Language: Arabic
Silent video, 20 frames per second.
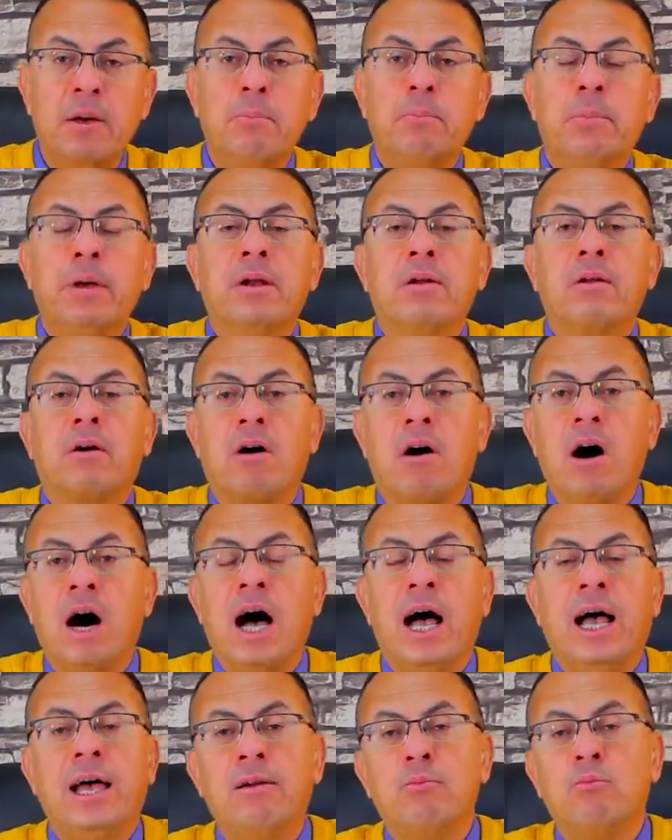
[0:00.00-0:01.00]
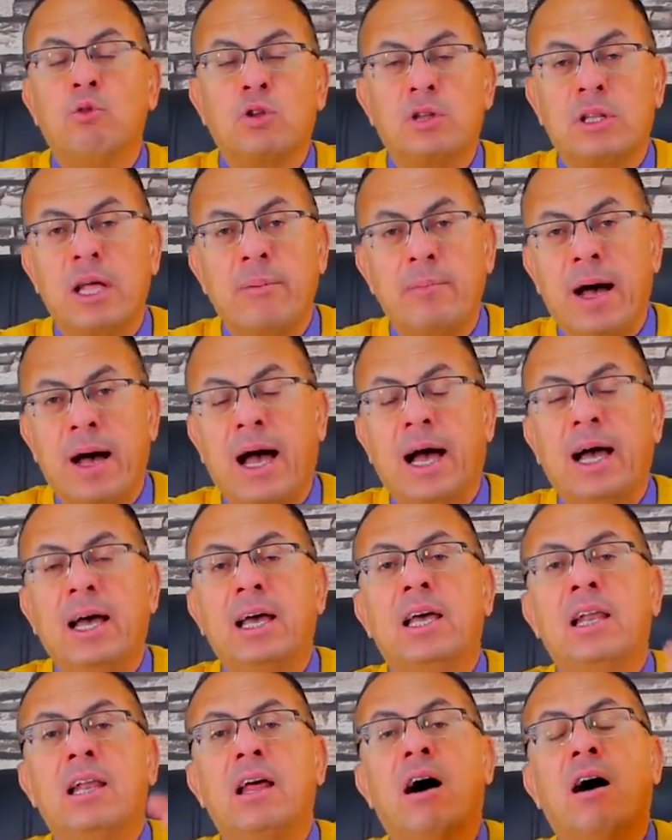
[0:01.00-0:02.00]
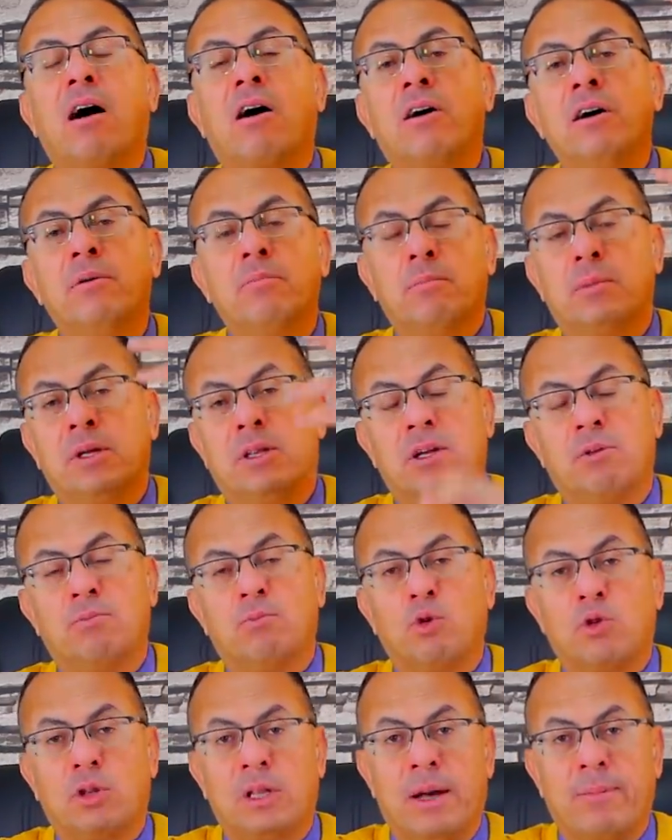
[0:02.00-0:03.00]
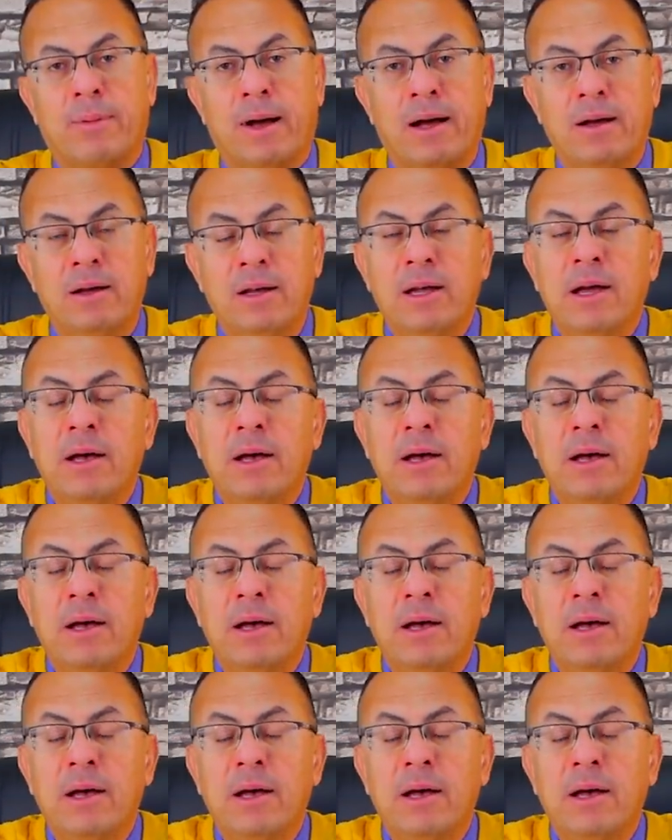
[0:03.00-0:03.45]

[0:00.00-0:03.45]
من قاع المجتمع الى قمه المجتمع